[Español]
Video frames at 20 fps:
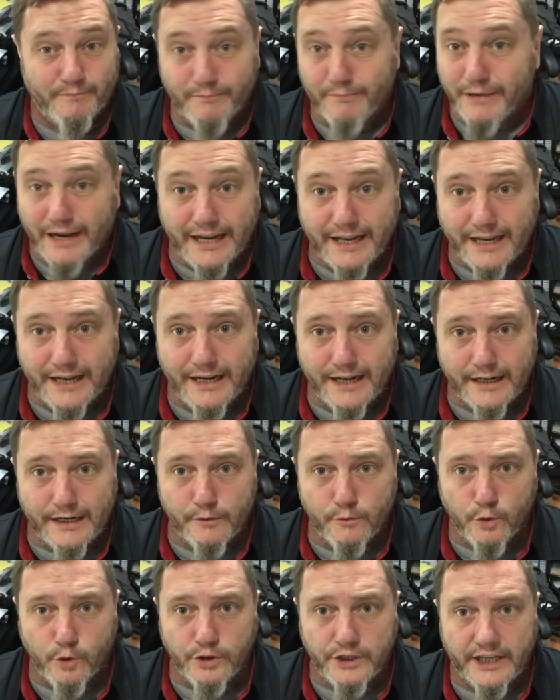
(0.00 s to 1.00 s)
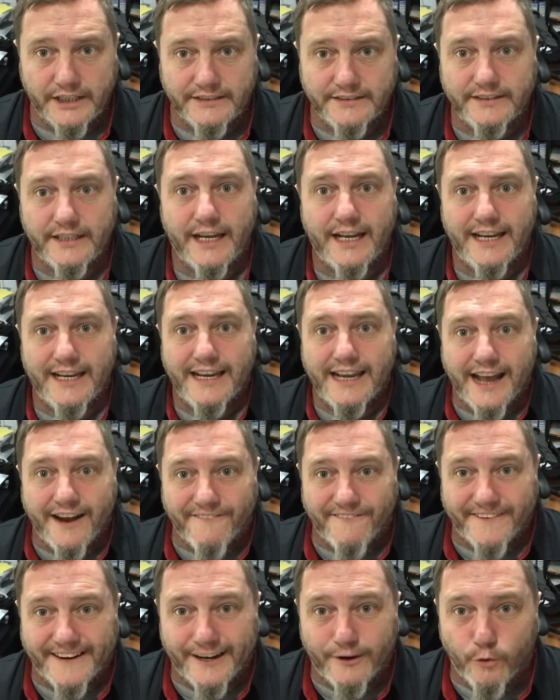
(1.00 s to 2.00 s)
valga la redundancia, la
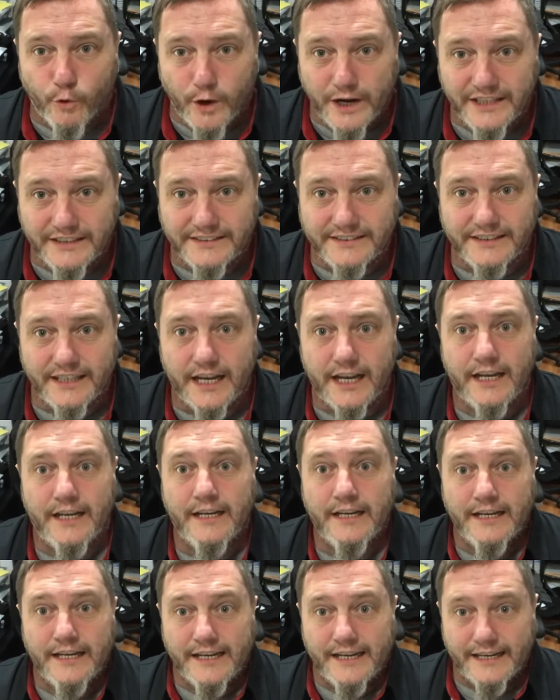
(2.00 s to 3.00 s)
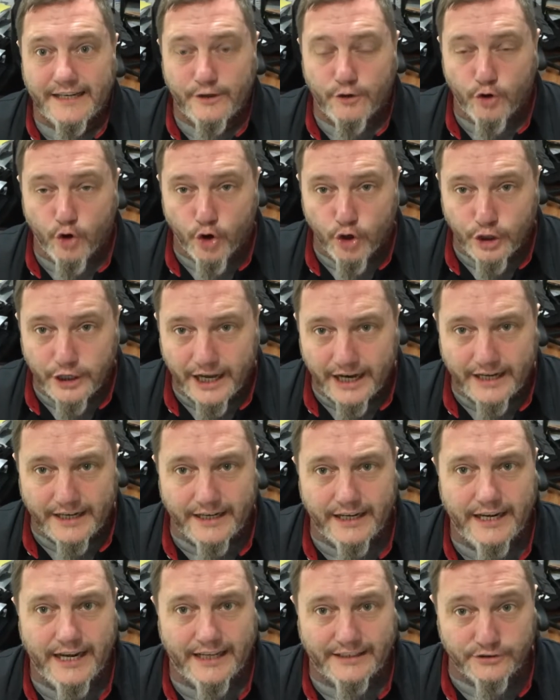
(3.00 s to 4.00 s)
frecuencia con la
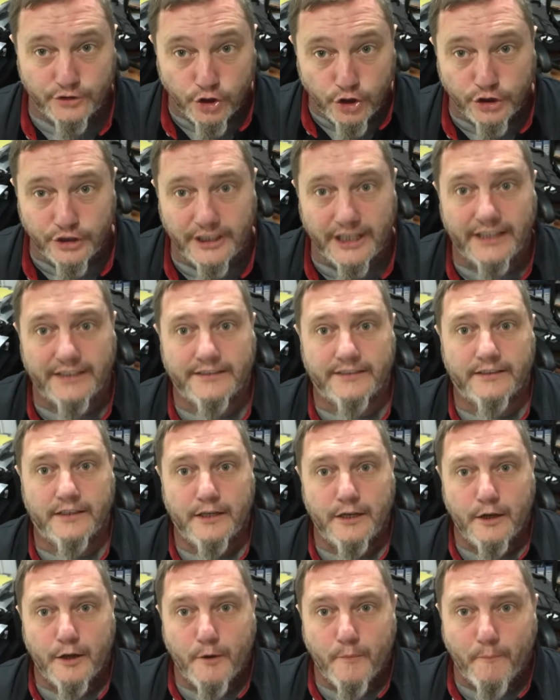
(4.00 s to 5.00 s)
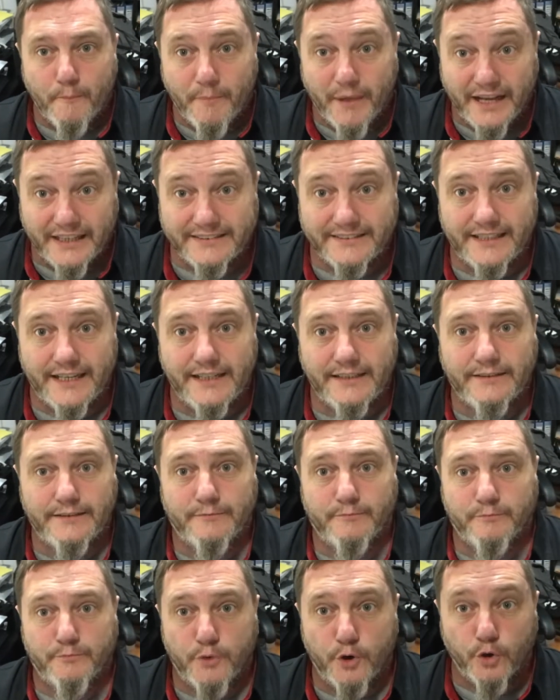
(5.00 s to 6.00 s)
que las ondas pasan
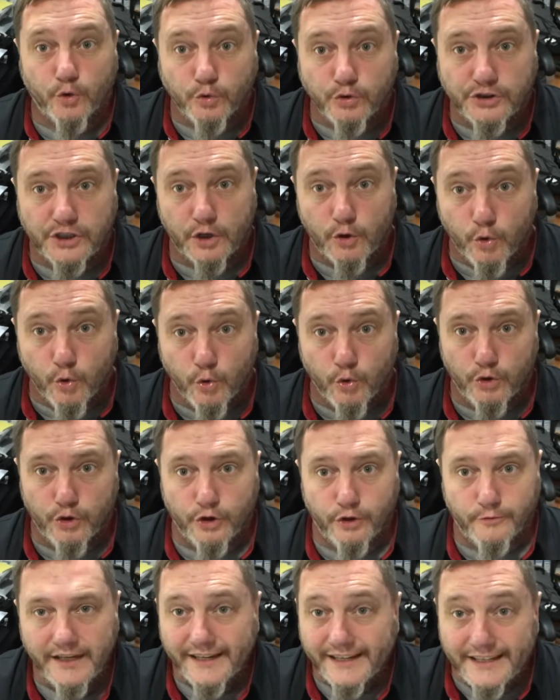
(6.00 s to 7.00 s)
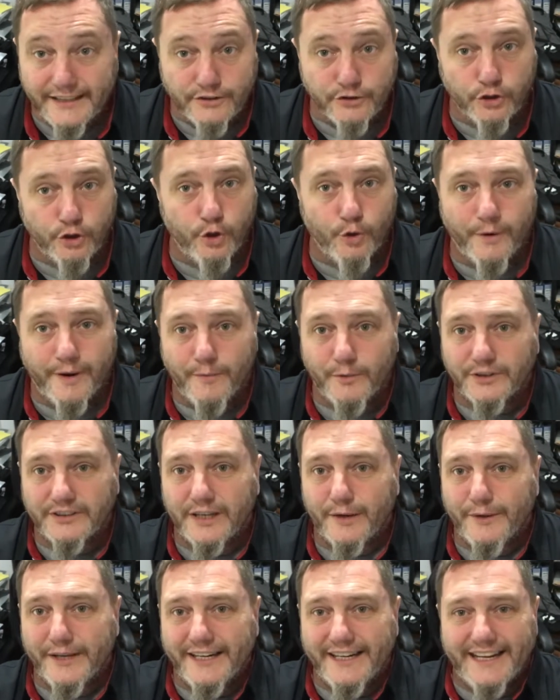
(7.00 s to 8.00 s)
por un segundo. Eso lo vamos
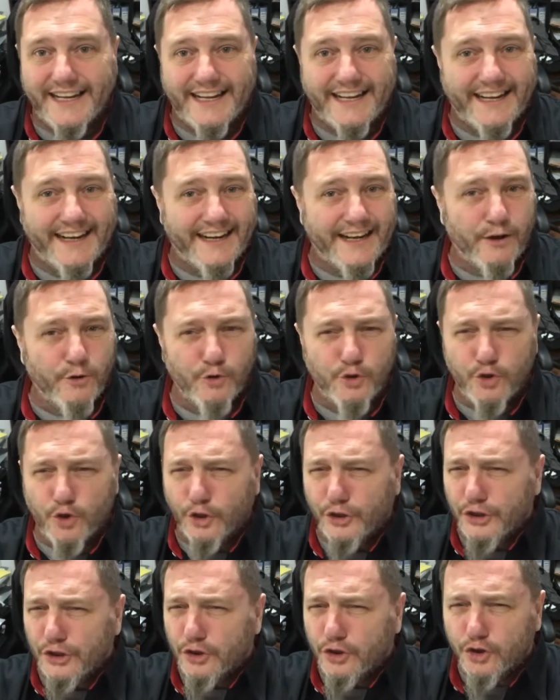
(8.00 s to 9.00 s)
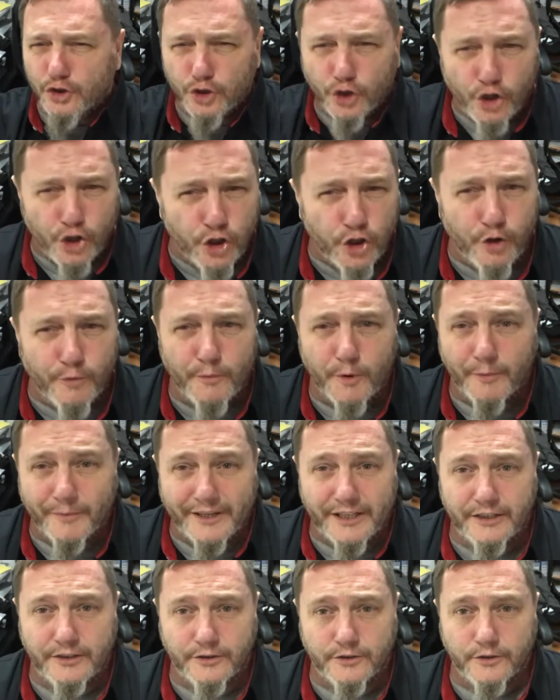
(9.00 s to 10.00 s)
a ver en el caraudio en todo
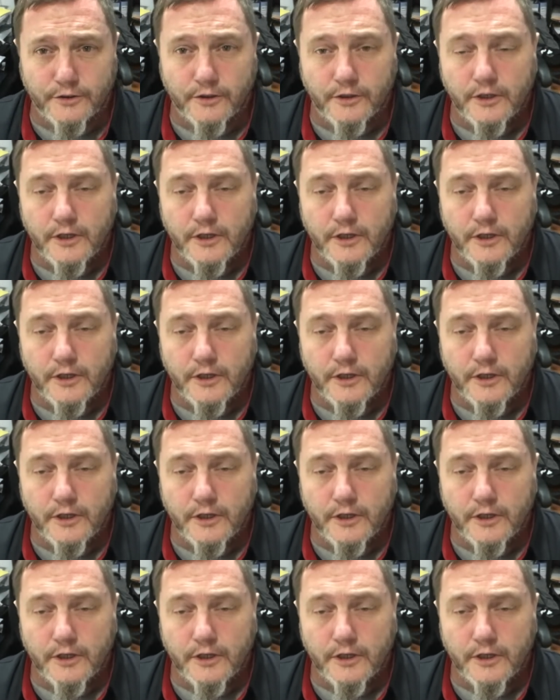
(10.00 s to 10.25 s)
momento.